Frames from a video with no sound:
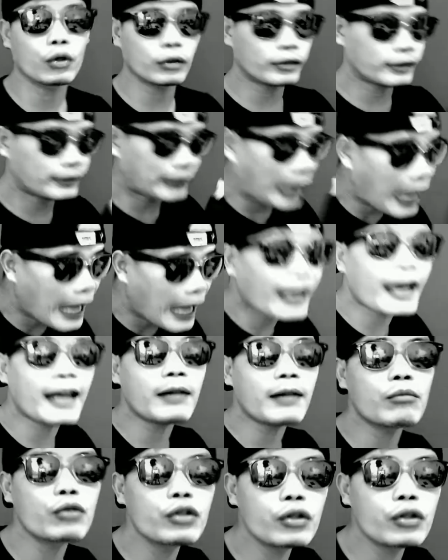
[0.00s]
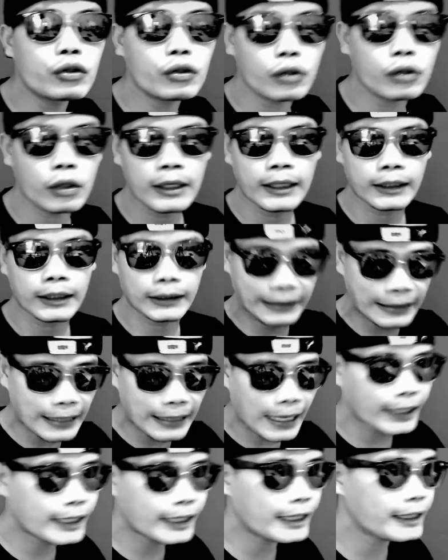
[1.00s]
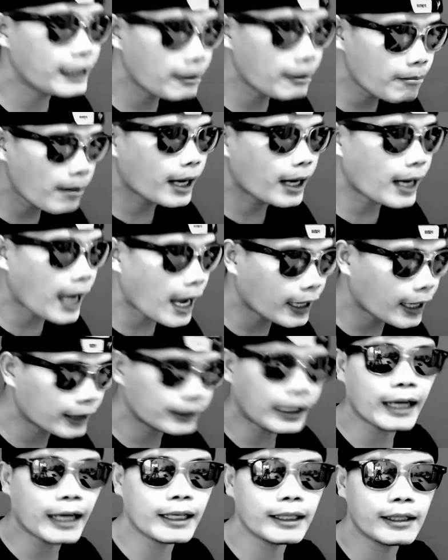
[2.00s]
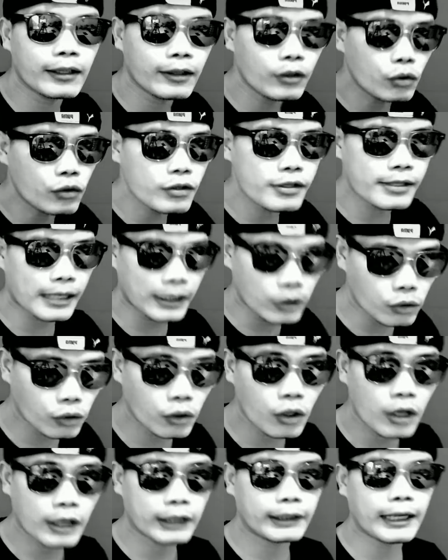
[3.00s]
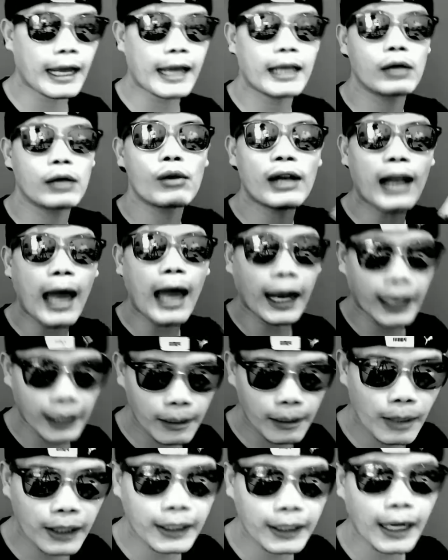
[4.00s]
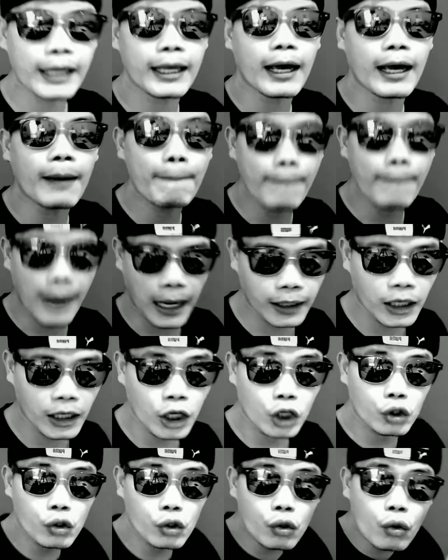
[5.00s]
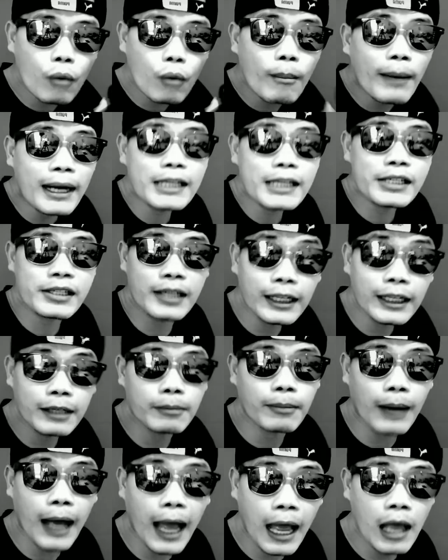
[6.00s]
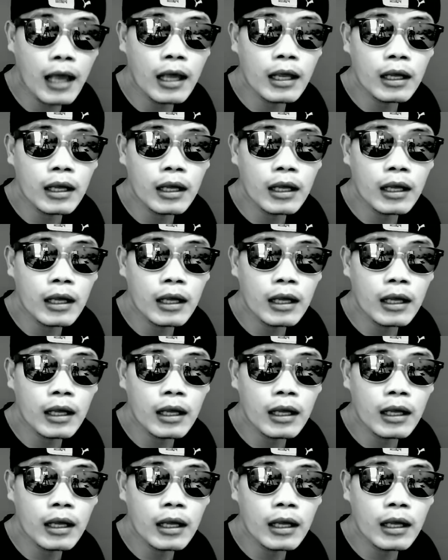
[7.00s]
Utangan mo yun. Tiyak hindi makakatanggi yun sa'yo dahil wala ka namang naiambag nung umalis siya, di ba?